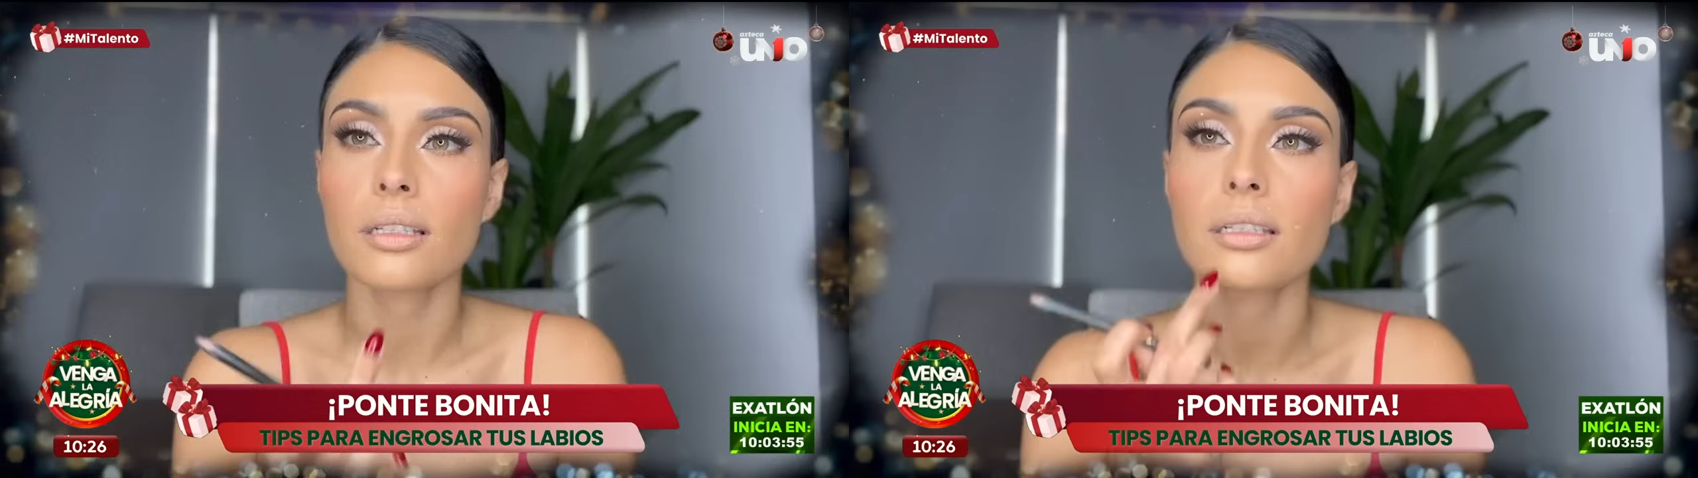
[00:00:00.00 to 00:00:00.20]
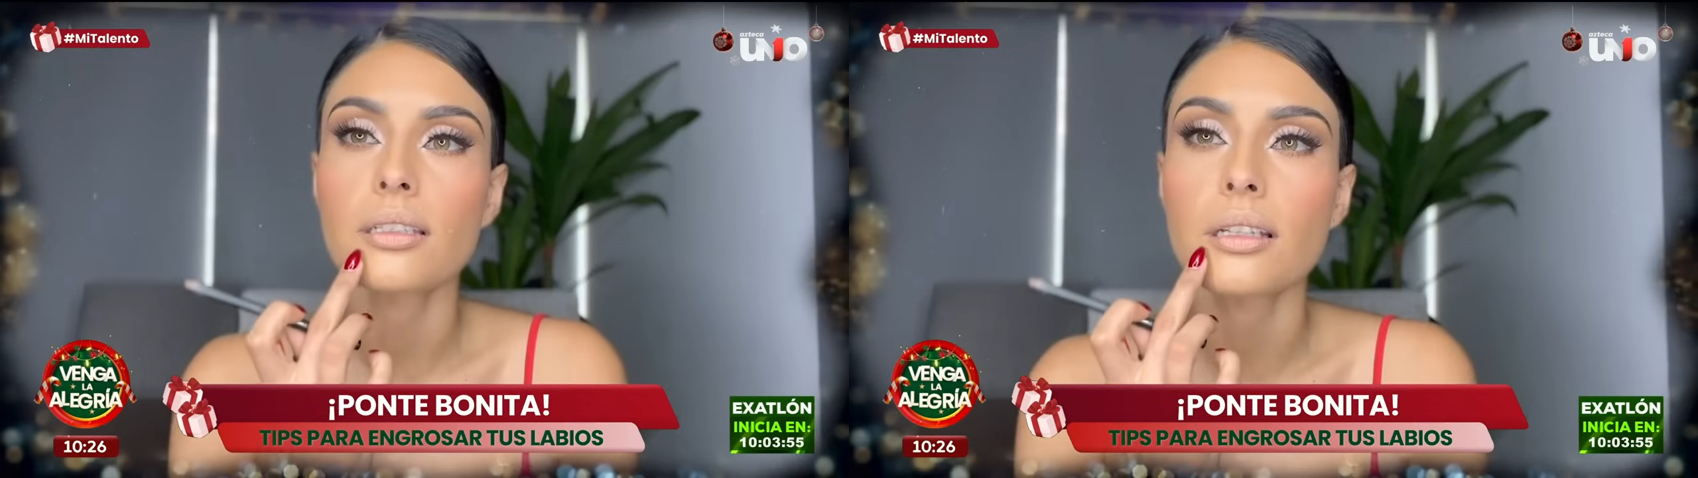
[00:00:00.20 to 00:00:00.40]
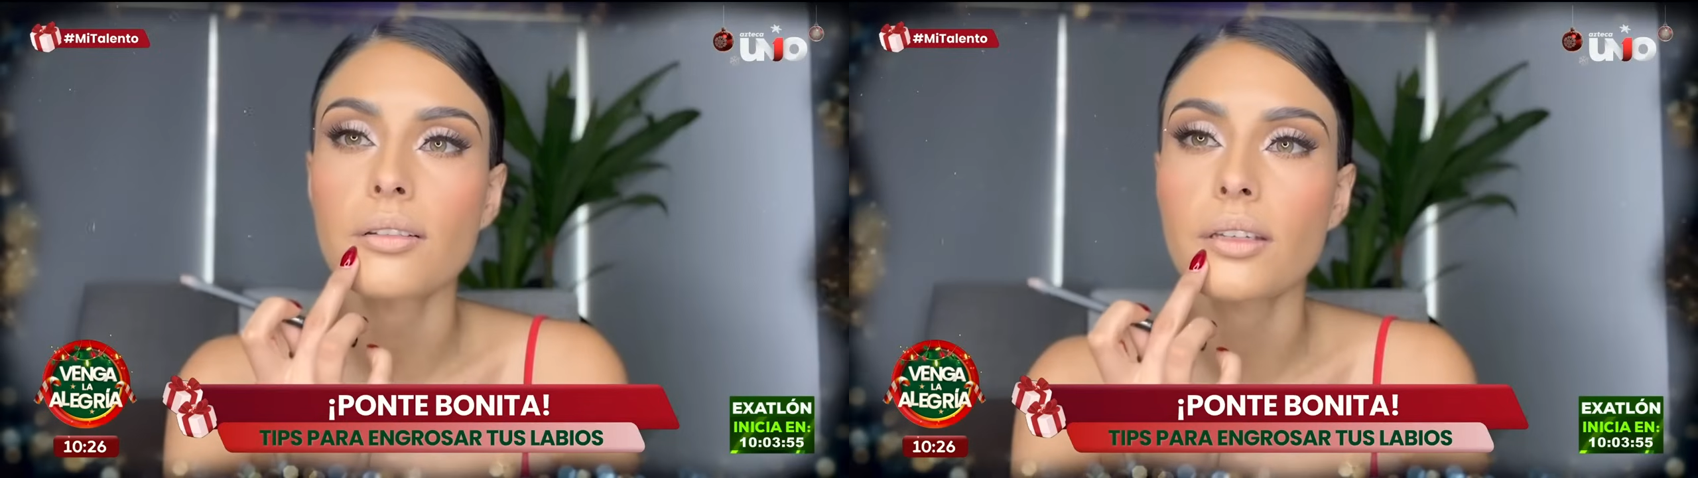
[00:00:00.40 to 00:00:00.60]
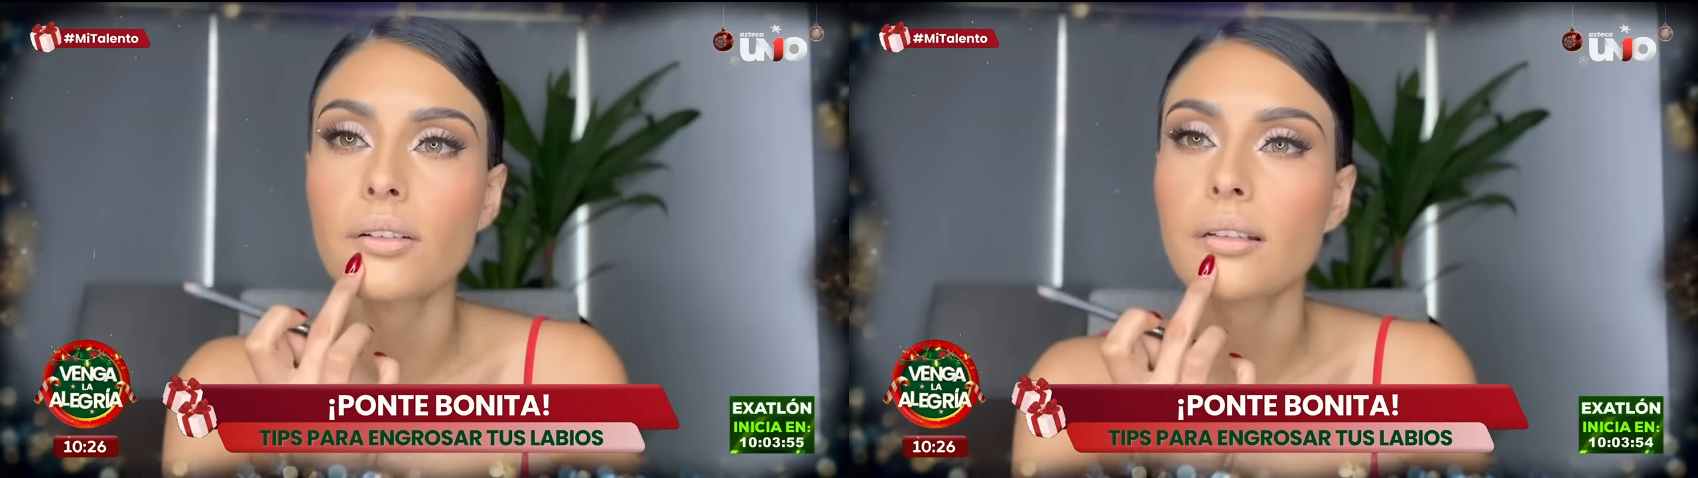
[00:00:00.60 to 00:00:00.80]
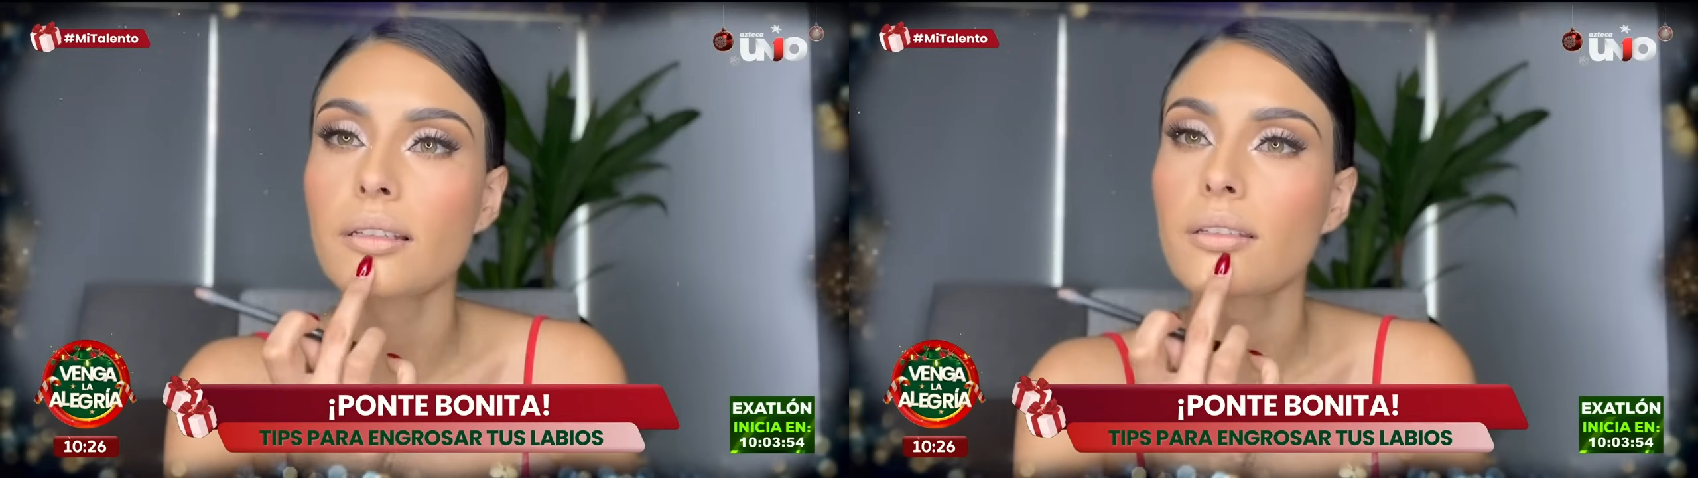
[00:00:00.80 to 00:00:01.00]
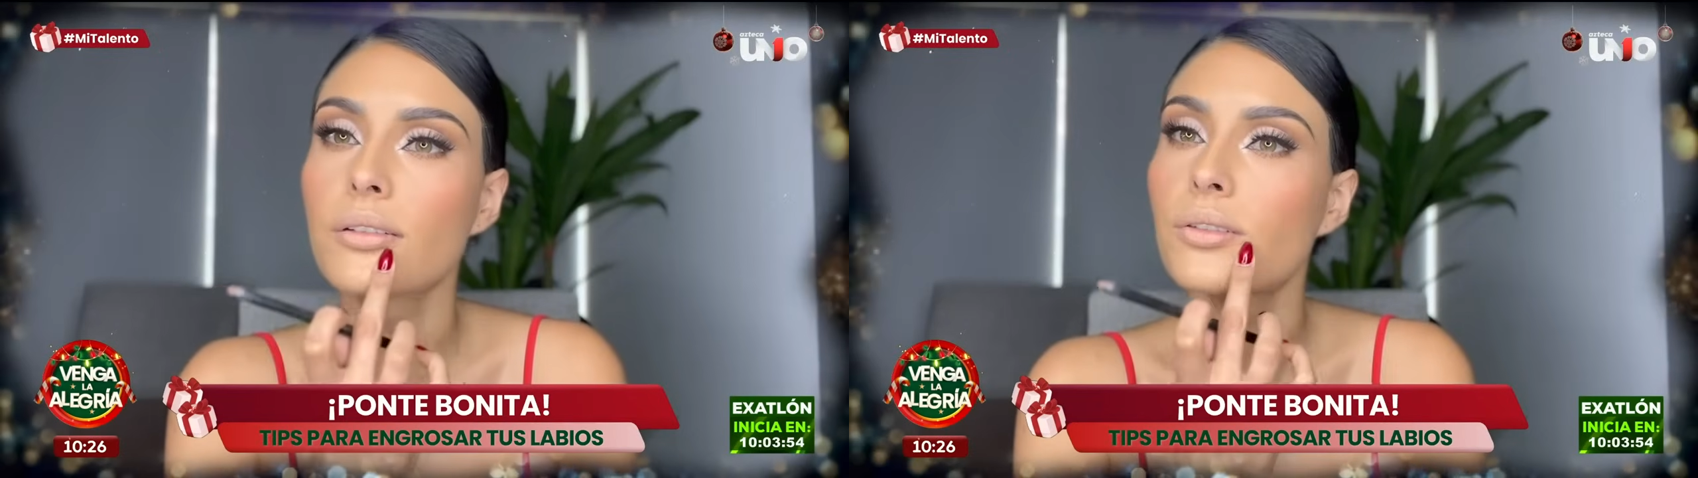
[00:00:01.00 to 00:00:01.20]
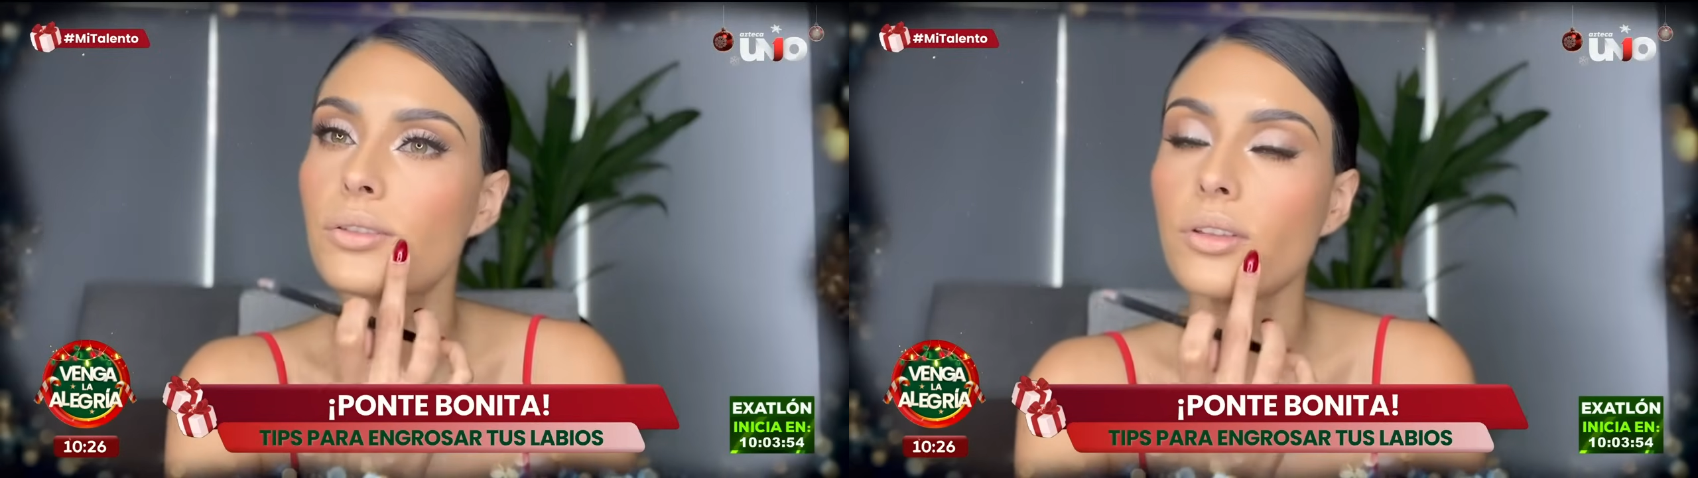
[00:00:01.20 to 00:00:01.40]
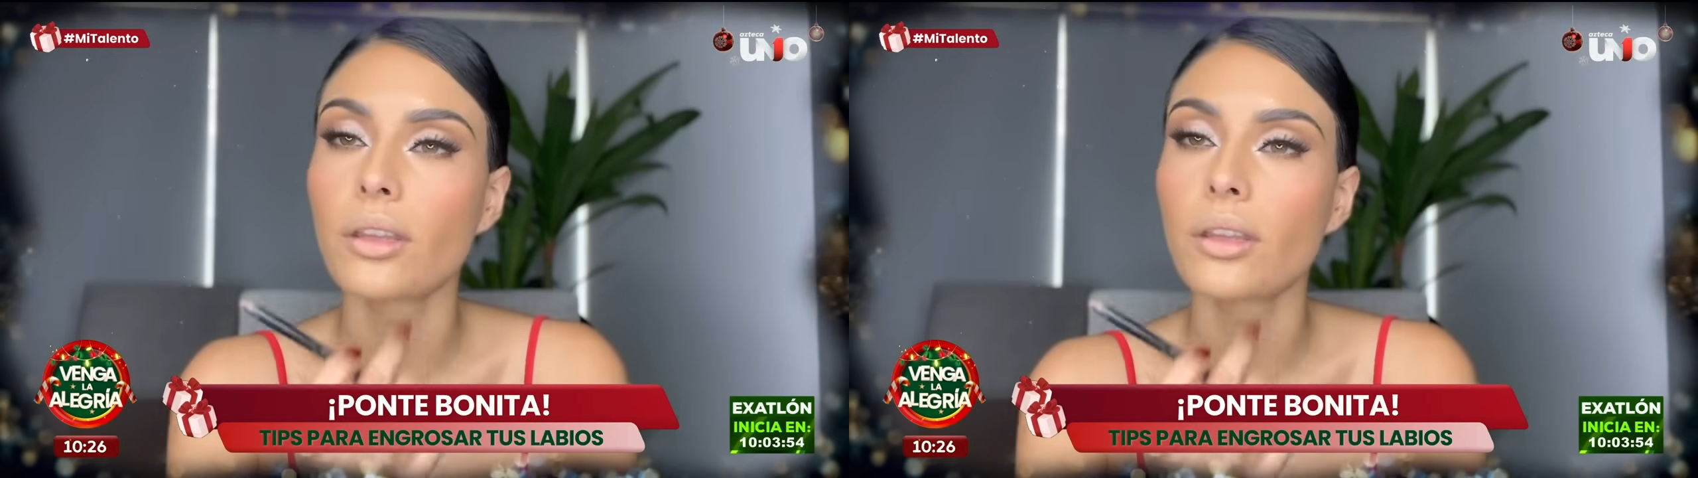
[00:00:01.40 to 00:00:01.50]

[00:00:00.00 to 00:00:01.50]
Ya vieron, es justo